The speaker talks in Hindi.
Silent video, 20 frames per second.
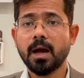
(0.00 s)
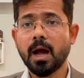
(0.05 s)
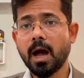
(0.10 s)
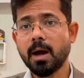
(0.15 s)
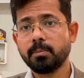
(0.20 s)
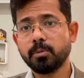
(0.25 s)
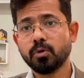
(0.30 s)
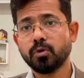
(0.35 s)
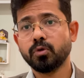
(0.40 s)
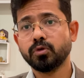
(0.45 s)

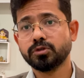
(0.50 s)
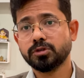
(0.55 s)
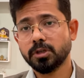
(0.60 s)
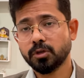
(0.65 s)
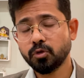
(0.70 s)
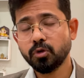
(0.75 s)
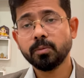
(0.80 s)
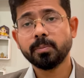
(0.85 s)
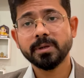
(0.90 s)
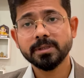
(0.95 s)
आपको
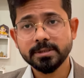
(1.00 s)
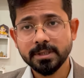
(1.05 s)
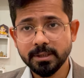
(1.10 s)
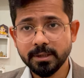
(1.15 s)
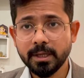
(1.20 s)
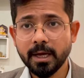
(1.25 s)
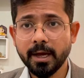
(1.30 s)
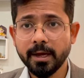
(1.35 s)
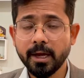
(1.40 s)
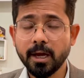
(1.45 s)
जरूर
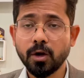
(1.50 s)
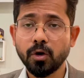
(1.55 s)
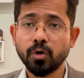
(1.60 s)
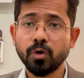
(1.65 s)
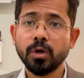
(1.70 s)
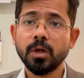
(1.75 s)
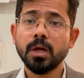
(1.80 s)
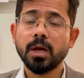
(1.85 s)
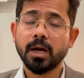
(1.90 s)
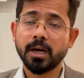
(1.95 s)
पसंद आया हो
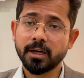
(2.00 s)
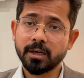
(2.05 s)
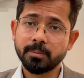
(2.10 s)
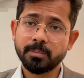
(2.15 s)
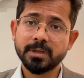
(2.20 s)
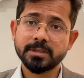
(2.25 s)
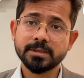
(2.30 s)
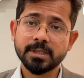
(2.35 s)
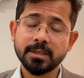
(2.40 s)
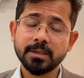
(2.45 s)
अगर
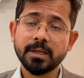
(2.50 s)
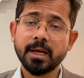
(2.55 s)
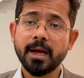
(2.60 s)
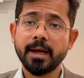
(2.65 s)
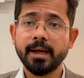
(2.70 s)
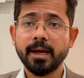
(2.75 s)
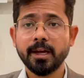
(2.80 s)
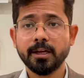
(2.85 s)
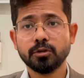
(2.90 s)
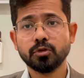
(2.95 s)
पसंद
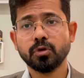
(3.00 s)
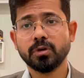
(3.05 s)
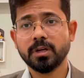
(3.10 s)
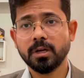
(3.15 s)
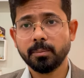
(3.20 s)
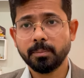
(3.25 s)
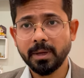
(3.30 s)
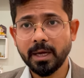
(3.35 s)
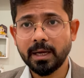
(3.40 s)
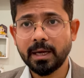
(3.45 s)
आया है तो
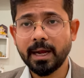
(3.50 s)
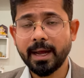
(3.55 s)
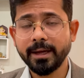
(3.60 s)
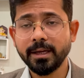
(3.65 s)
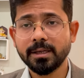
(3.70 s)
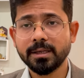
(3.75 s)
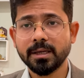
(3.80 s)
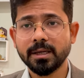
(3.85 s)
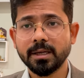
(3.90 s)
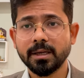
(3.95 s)
कृपया
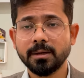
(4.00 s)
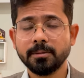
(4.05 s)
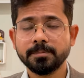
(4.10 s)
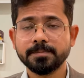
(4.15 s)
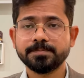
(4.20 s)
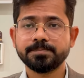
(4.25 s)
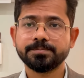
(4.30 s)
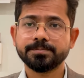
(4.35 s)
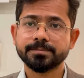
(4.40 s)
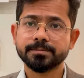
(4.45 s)
लाइक करें
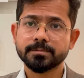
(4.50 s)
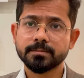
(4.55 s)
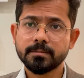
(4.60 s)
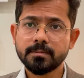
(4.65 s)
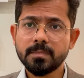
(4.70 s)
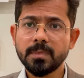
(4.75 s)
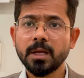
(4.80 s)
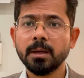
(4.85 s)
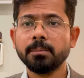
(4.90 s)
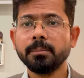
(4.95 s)

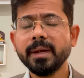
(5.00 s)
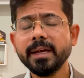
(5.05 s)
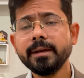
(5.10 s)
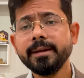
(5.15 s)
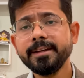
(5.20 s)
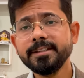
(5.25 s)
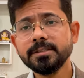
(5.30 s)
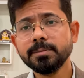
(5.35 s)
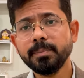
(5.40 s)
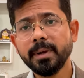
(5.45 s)

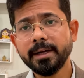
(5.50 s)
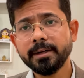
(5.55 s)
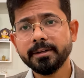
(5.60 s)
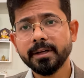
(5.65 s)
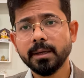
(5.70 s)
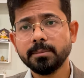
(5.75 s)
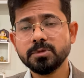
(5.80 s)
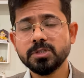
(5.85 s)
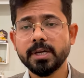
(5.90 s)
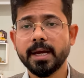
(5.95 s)
मेरे इस
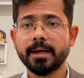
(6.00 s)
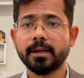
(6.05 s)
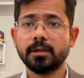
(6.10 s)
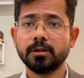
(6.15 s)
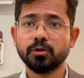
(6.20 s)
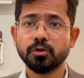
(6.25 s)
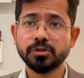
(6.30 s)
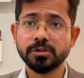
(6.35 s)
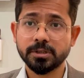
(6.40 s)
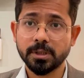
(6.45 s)
मेडग्राम चैनल
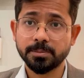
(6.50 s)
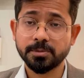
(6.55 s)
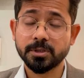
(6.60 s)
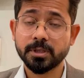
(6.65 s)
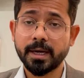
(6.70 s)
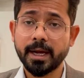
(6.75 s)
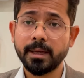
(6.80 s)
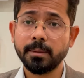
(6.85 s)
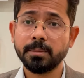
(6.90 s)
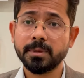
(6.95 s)
को
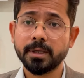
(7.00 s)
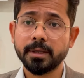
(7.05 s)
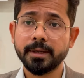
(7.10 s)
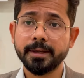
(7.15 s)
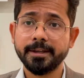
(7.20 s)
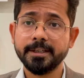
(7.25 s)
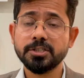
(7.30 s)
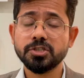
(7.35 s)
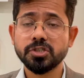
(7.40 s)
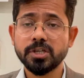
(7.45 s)
सब्सक्राइब
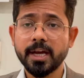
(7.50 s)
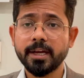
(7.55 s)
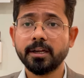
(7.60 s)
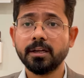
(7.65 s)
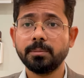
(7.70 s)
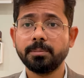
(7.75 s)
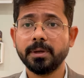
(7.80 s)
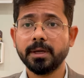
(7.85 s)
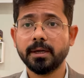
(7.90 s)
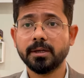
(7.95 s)
करें इस
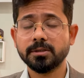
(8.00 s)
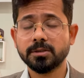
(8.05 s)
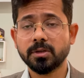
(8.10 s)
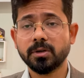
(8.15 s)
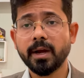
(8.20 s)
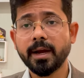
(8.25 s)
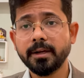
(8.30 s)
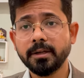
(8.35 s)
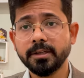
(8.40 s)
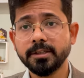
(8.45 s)
चैनल पे
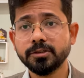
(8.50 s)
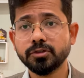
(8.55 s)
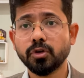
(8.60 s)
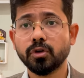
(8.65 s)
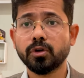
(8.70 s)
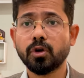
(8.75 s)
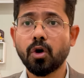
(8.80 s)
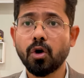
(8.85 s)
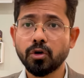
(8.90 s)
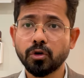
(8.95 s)
अर्थोराइटिस
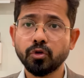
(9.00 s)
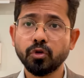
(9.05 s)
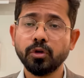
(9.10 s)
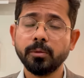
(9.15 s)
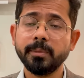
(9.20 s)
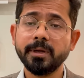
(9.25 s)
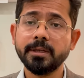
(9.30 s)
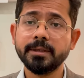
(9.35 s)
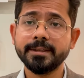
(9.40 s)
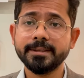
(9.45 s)
और ऑटो
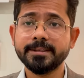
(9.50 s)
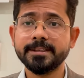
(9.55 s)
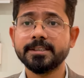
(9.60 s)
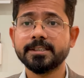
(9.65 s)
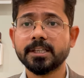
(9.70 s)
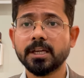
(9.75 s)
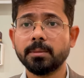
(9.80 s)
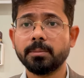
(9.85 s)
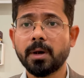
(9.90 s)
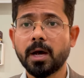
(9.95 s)
इम्यून डिजीज
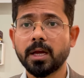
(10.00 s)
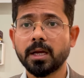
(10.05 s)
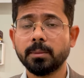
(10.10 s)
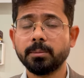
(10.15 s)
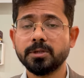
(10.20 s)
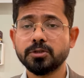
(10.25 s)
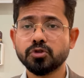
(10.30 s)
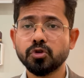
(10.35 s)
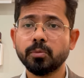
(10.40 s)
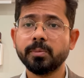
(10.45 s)
के बारे
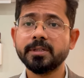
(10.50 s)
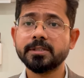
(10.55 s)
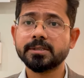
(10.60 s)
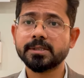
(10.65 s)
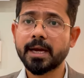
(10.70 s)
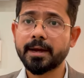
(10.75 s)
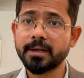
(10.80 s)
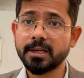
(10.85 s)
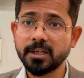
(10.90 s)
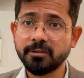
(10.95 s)
में जो भी
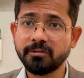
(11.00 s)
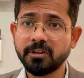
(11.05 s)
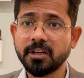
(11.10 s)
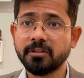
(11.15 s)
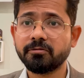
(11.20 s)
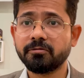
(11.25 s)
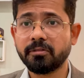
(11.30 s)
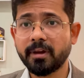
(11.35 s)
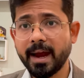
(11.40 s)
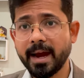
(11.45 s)

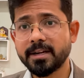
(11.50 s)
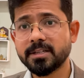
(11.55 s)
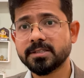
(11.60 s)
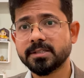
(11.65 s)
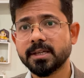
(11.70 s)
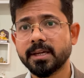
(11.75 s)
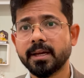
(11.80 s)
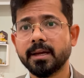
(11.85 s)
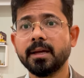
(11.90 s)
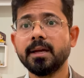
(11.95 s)
साइंटिफिक
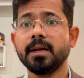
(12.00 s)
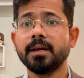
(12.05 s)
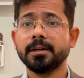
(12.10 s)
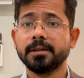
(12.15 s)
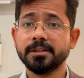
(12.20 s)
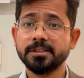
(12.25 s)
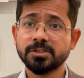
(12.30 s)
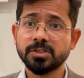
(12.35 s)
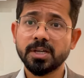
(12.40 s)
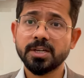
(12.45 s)
फैक्ट्स हैं
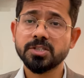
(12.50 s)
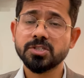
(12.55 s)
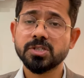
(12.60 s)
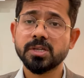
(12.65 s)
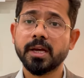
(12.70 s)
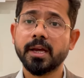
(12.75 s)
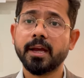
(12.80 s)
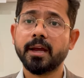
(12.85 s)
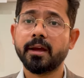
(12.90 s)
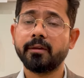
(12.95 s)
रिसर्च
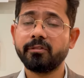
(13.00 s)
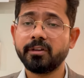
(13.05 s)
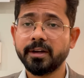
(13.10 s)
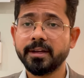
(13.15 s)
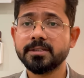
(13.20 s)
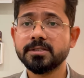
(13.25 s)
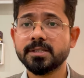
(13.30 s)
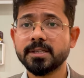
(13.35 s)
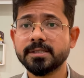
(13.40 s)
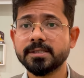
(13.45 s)
हैं
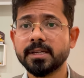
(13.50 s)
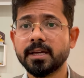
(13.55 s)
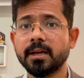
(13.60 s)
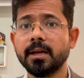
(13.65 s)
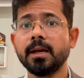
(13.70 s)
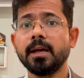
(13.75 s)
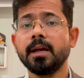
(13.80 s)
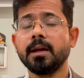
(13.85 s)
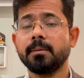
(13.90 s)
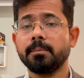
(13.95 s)
एविडेंसेस हैं
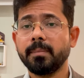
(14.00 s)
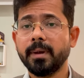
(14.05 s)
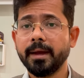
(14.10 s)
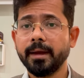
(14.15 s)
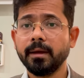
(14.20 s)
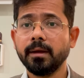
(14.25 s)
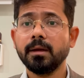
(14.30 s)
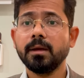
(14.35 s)
मैं